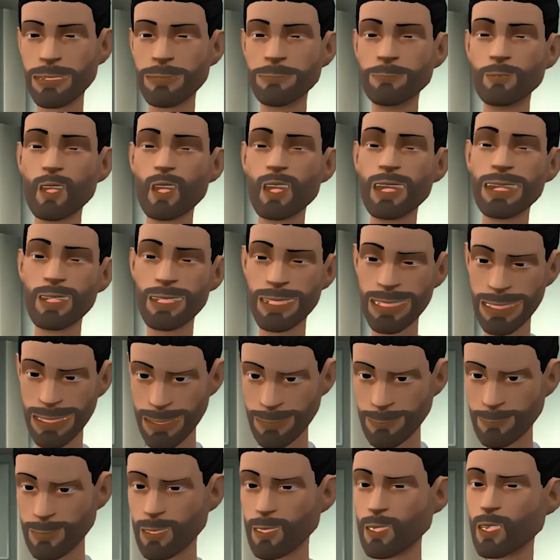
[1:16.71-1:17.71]
নামটি
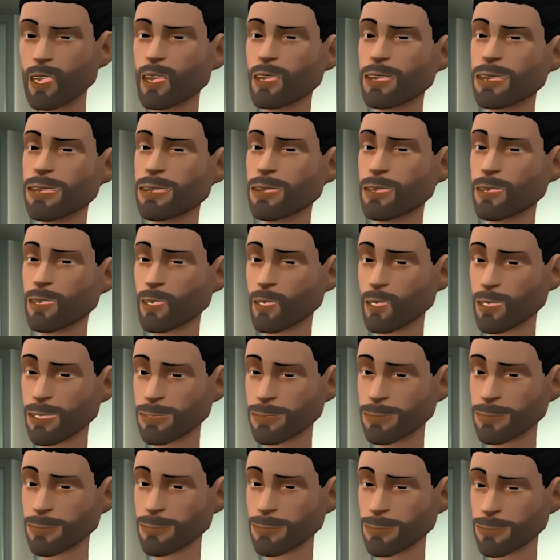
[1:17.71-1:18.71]
আমার রূপন খান
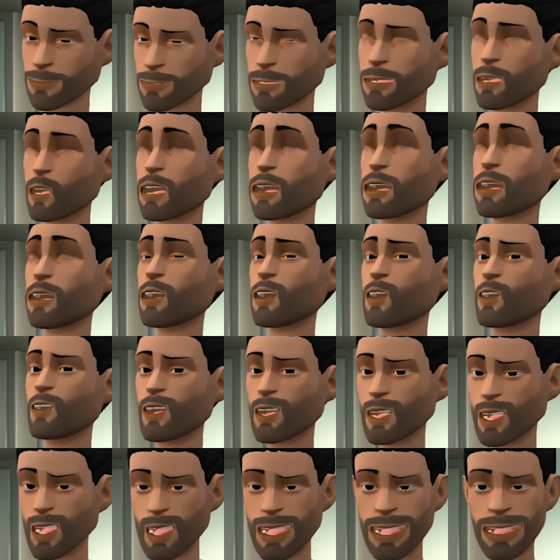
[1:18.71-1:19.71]
কাব্য
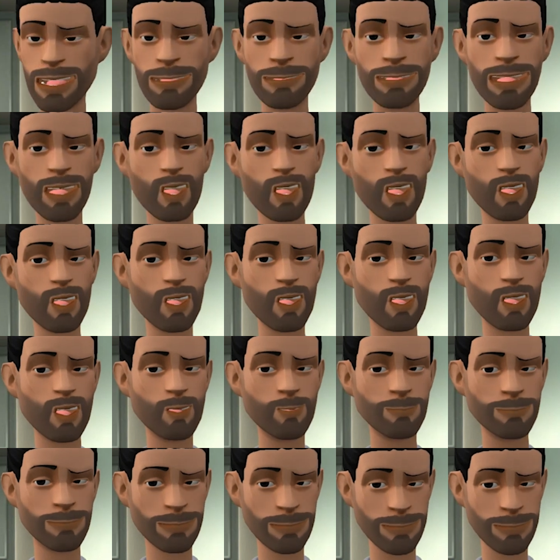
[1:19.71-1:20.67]
চিরকাল আমার প্রাণ